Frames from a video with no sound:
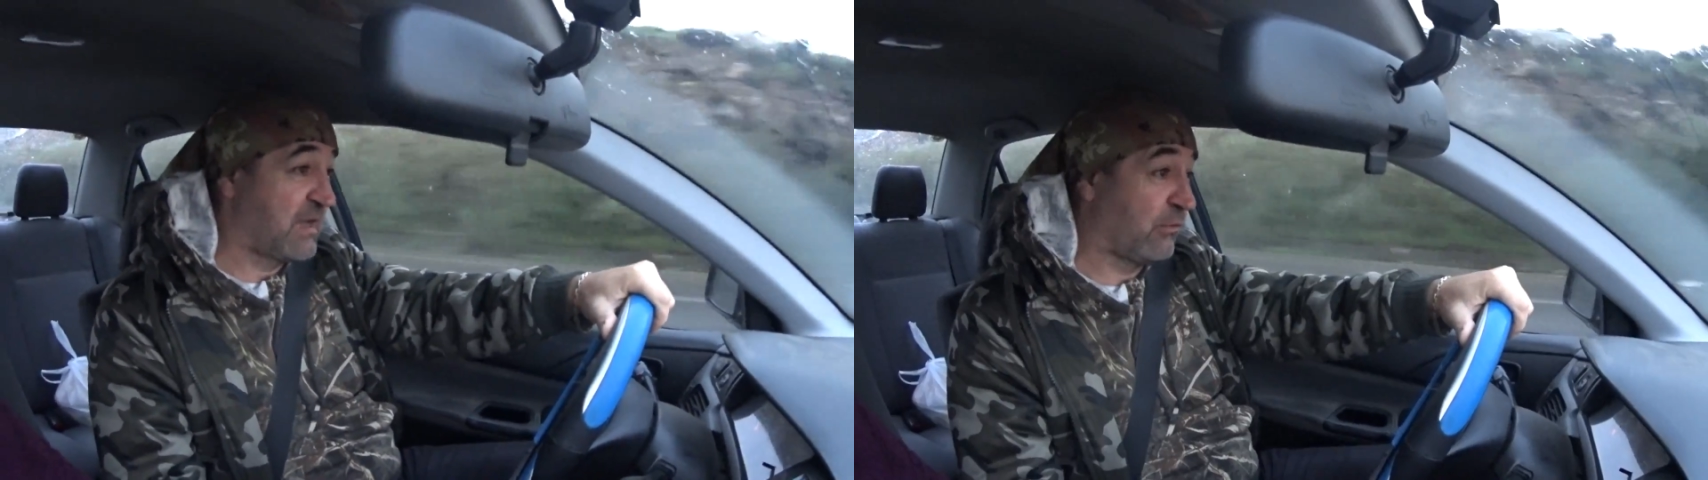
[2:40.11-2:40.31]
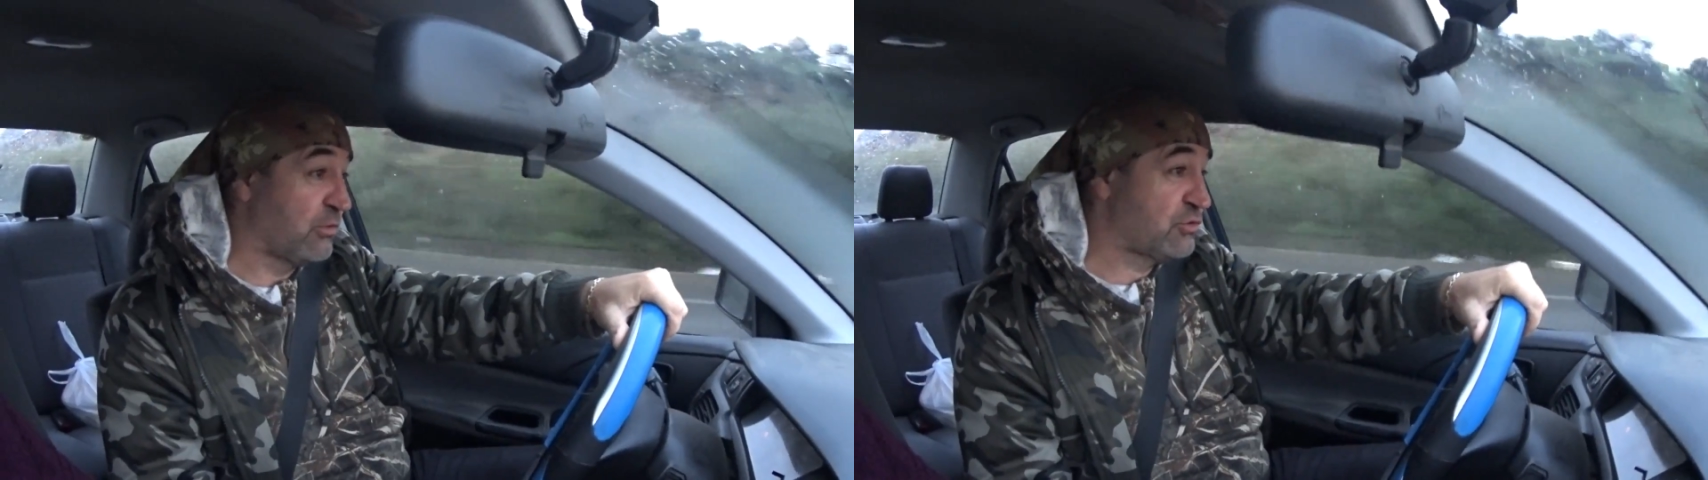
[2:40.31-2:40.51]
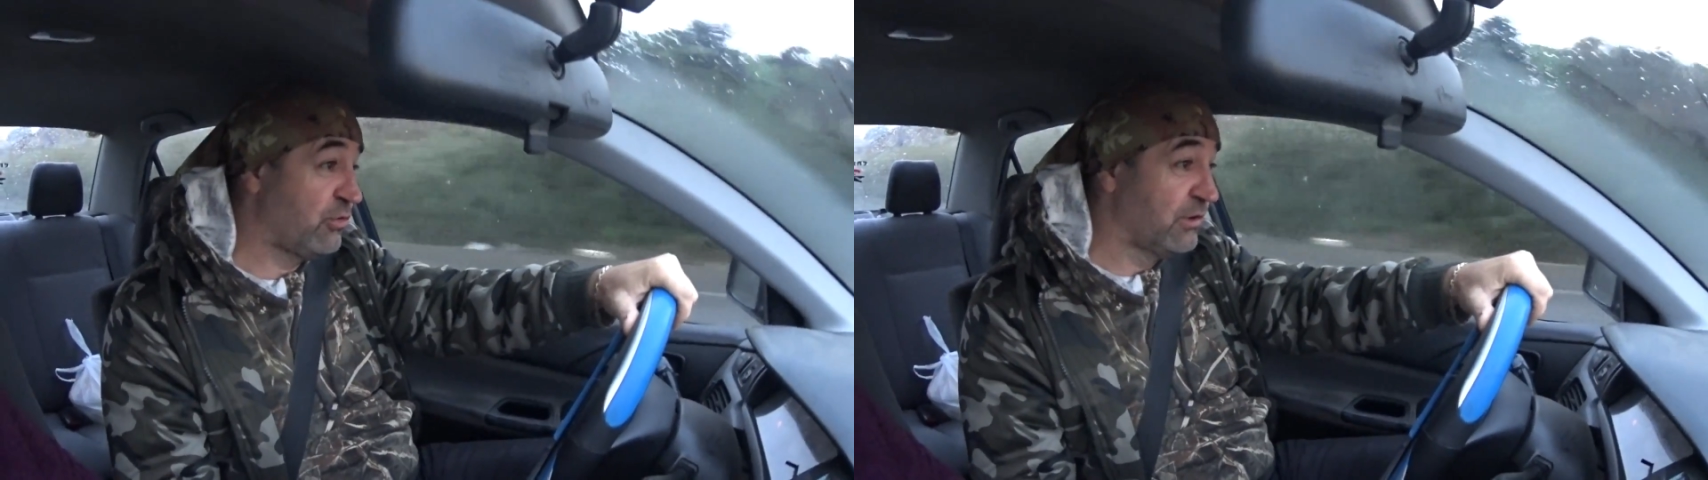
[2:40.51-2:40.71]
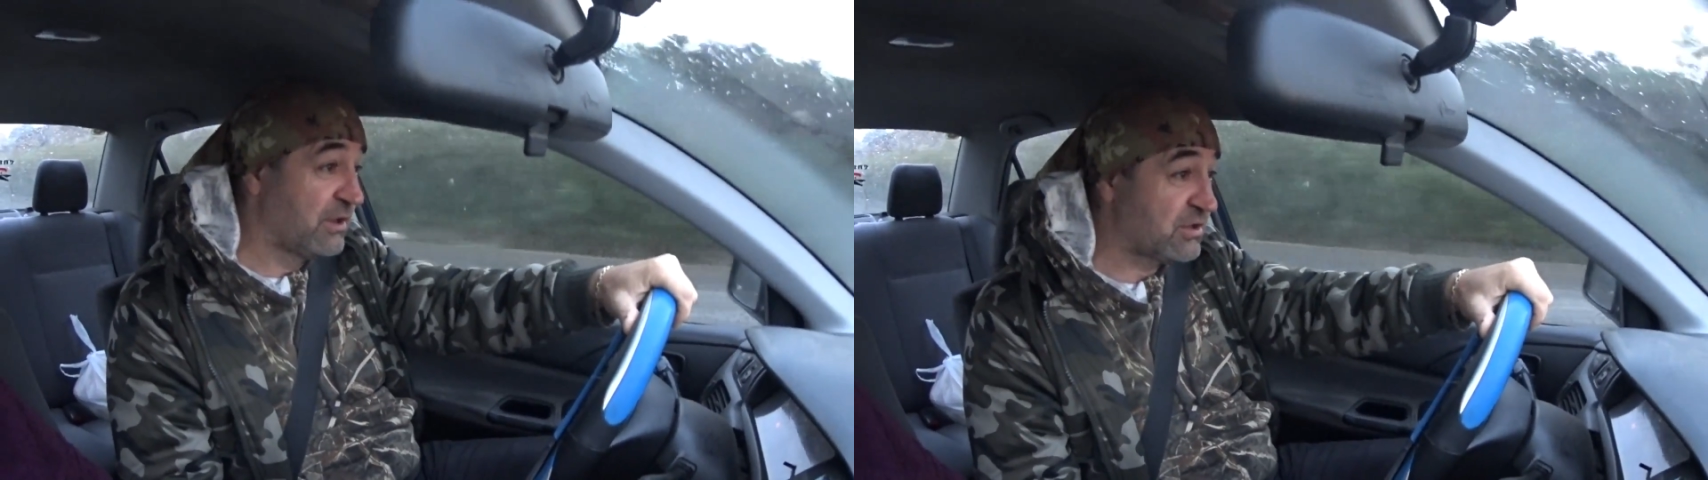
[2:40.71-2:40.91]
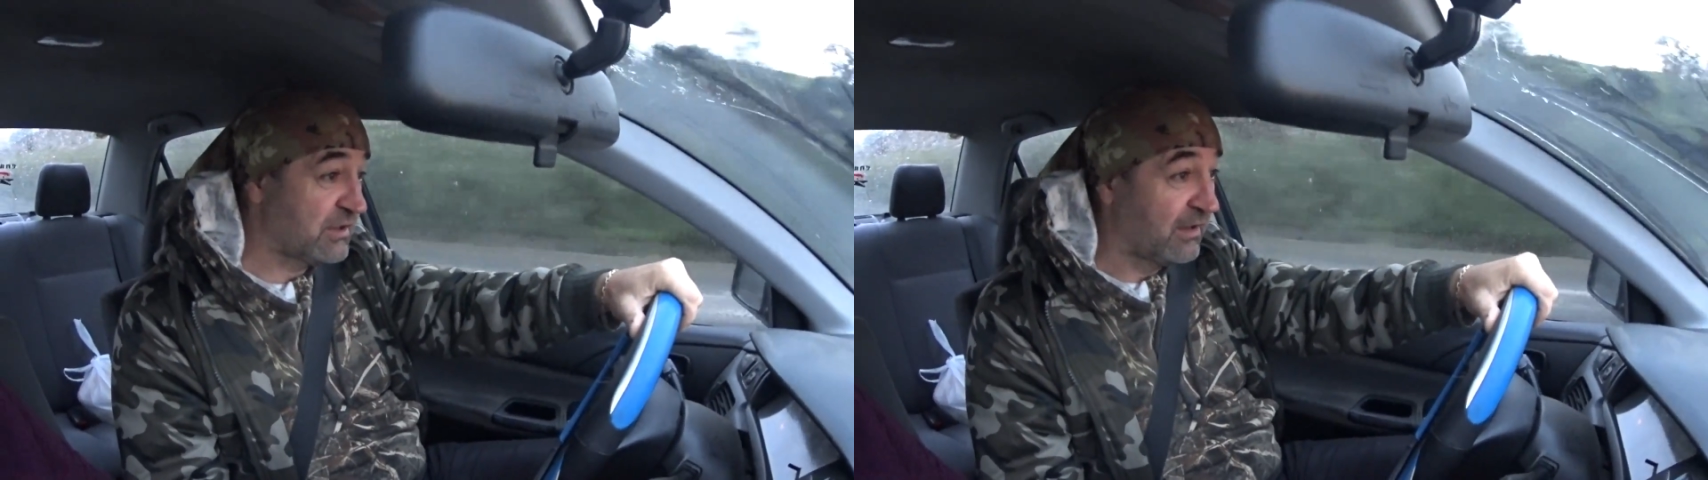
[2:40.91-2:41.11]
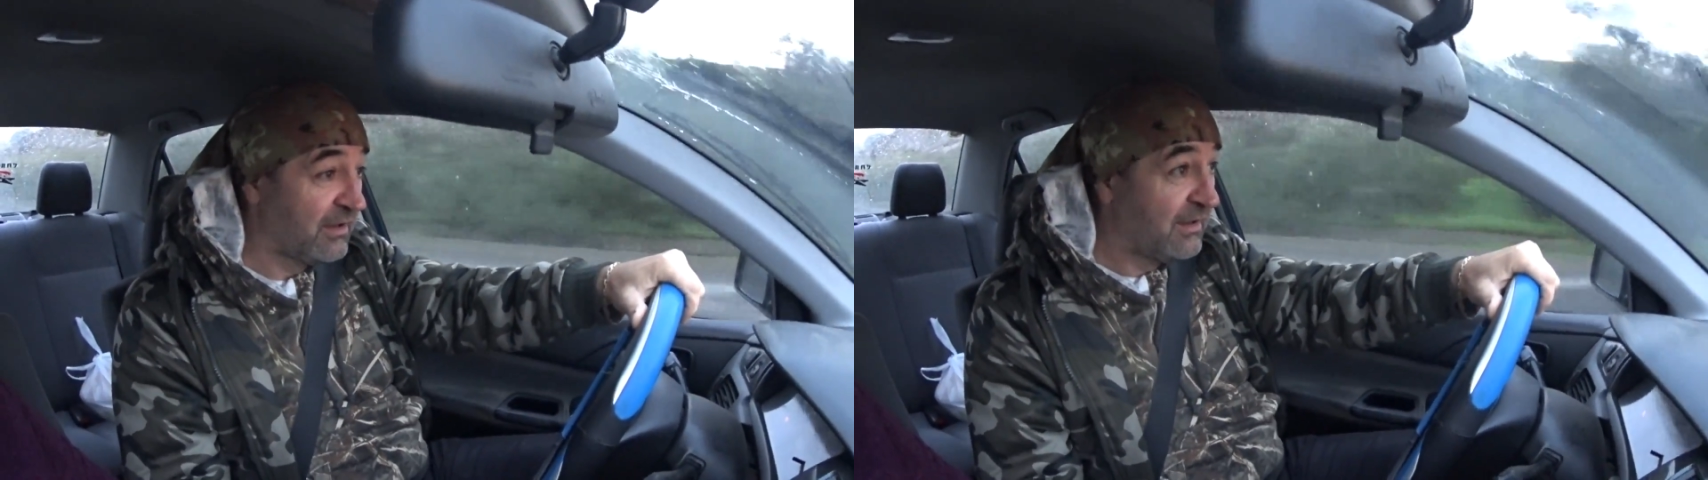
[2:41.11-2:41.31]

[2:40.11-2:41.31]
какой солнечный.